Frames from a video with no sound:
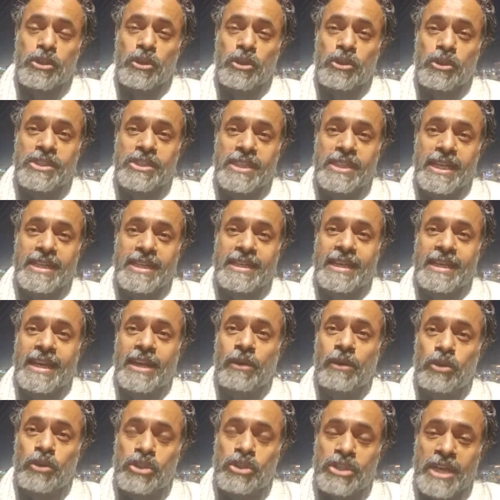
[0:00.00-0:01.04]
जो स्टेट है
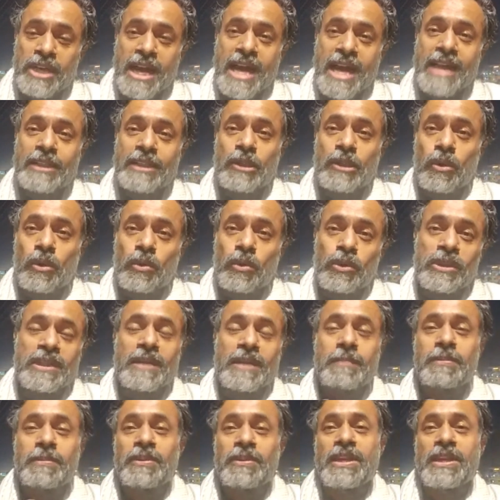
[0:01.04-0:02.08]
गुजरात और उत्तर
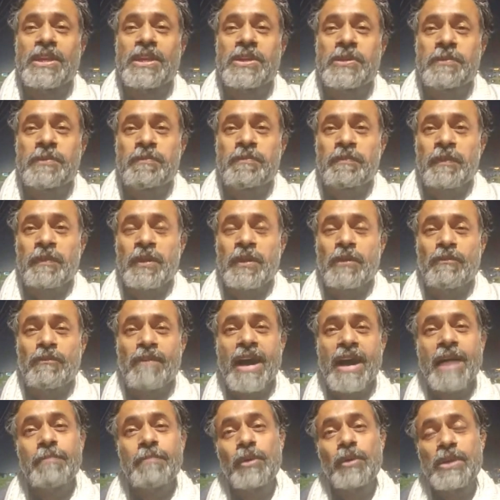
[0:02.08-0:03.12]
प्रदेश
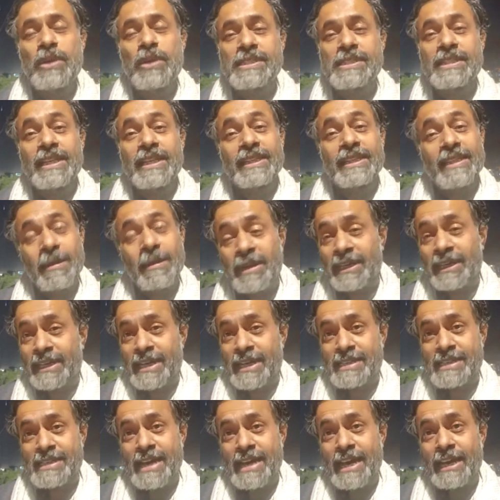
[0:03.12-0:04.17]
वहां पुलिस ने दमन
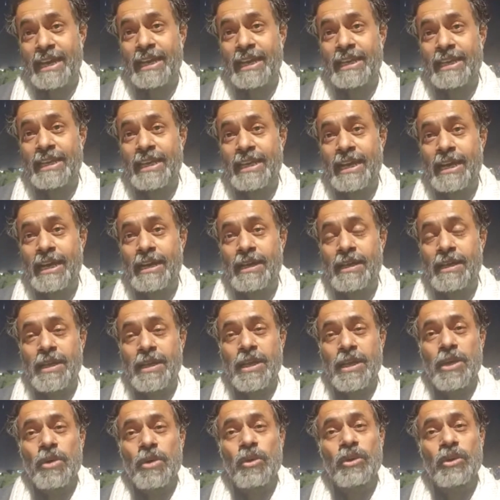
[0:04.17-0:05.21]
का सहारा
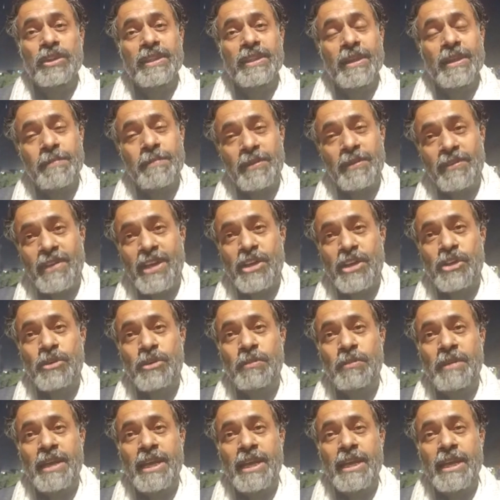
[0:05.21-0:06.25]
लिया उत्तर प्रदेश
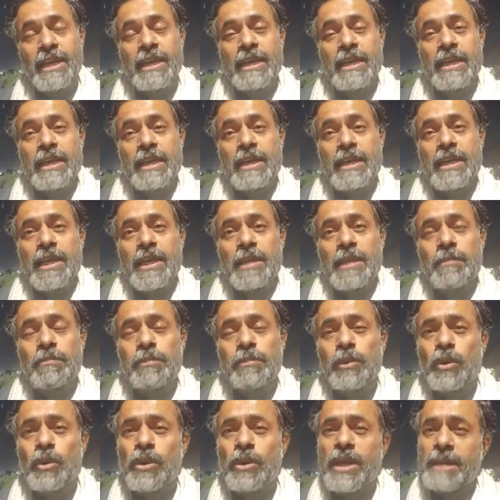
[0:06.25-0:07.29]
में
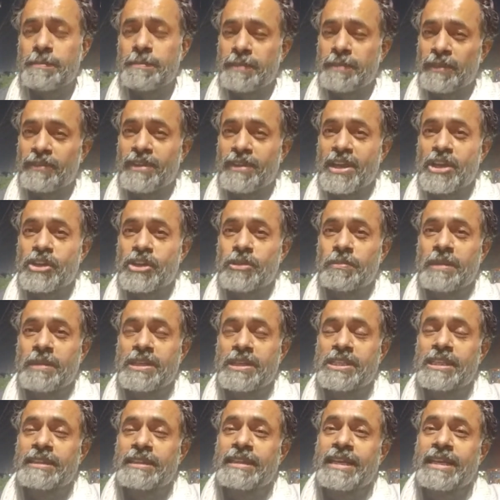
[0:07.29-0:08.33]
पूरे प्रदेश में
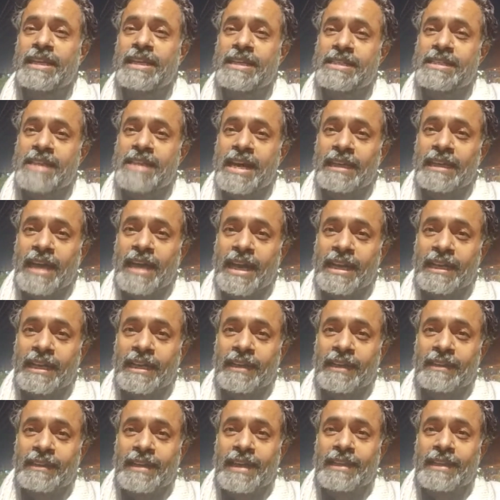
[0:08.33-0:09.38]
जितने किसान
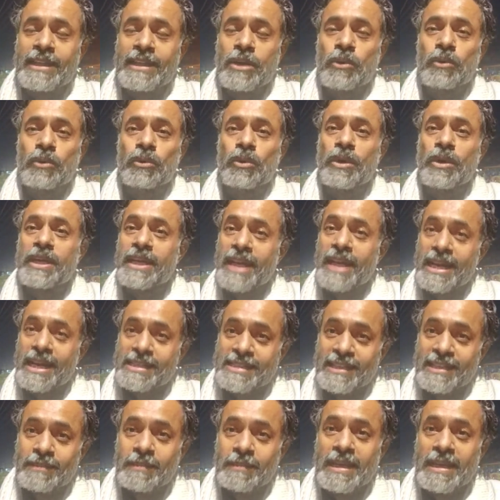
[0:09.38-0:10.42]
कार्यकर्ता थे उनको
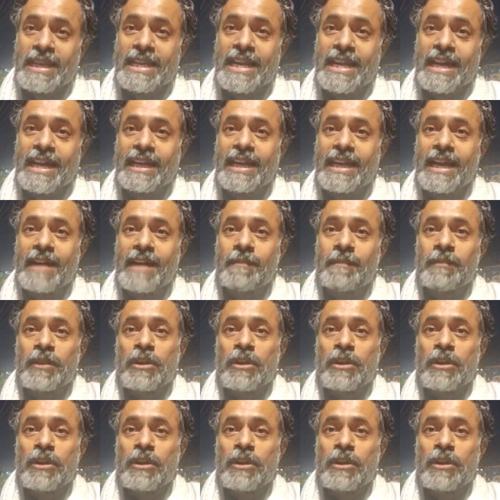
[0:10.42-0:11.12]
हिरासत में लिया गया